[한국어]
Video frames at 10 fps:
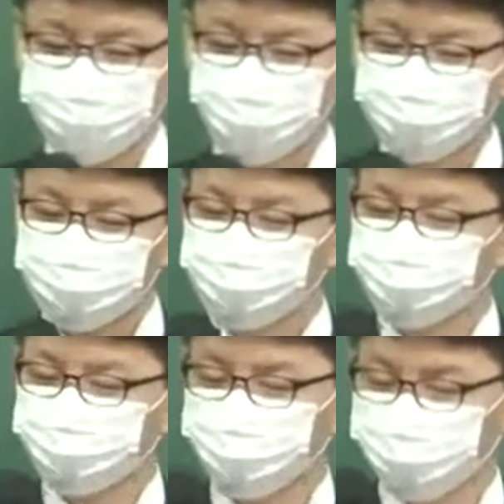
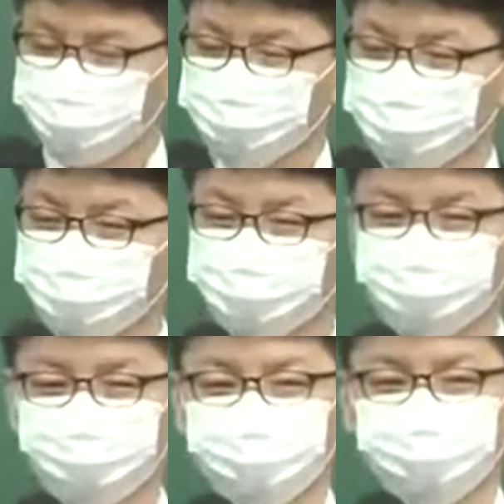엔진이나
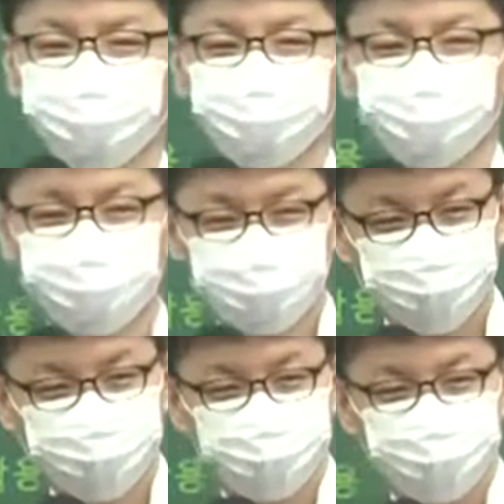변속기를 비롯해 모든
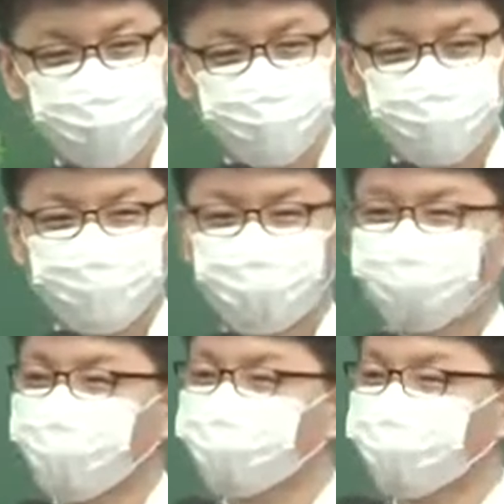것을 다
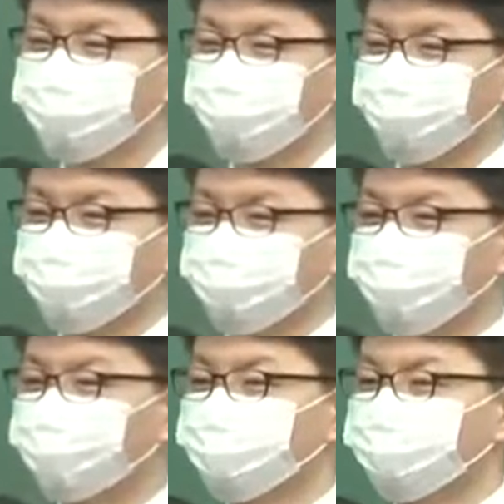외부에서 다
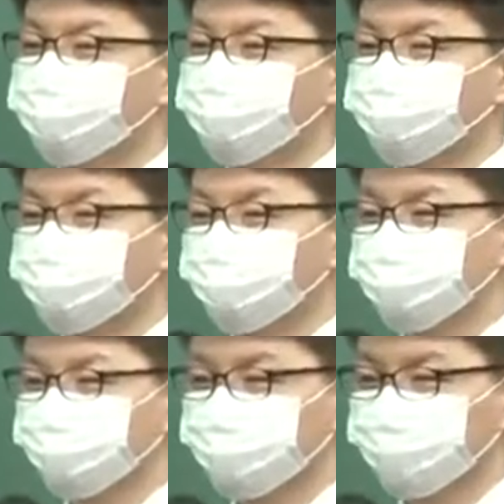아웃소싱 시키는 거예요.
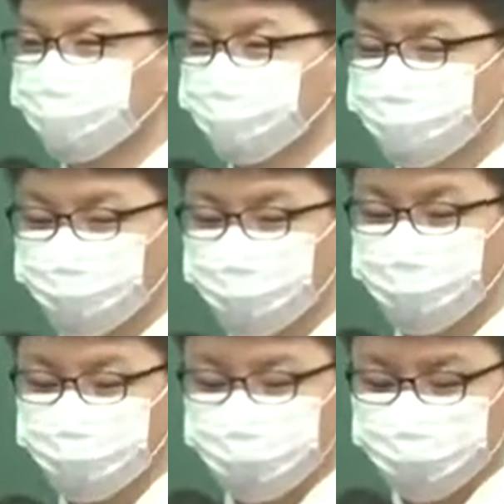
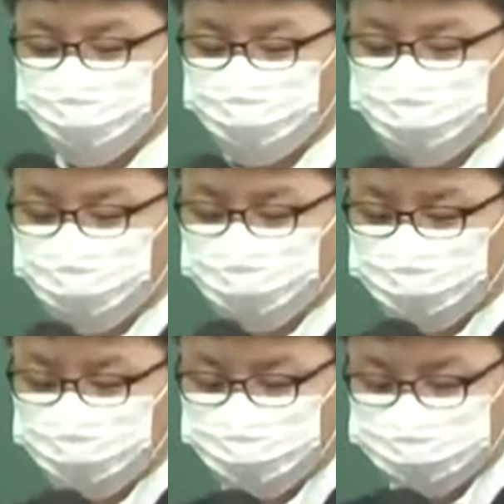위탁시키는 거죠. 위탁하는
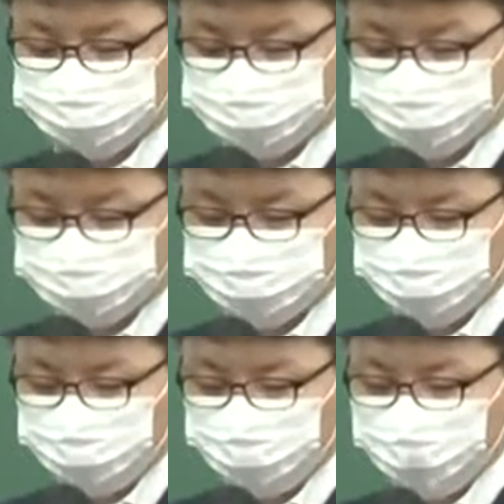거죠.
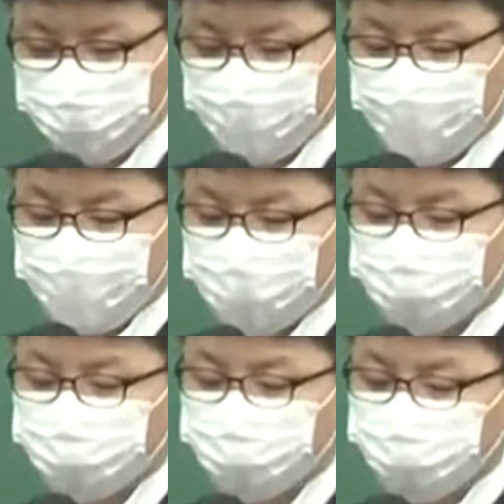근데
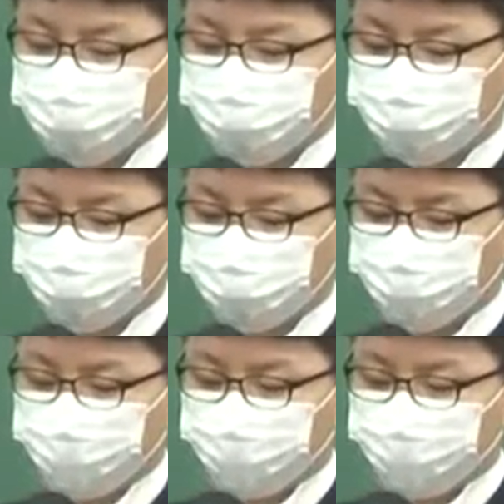그렇게 하는 게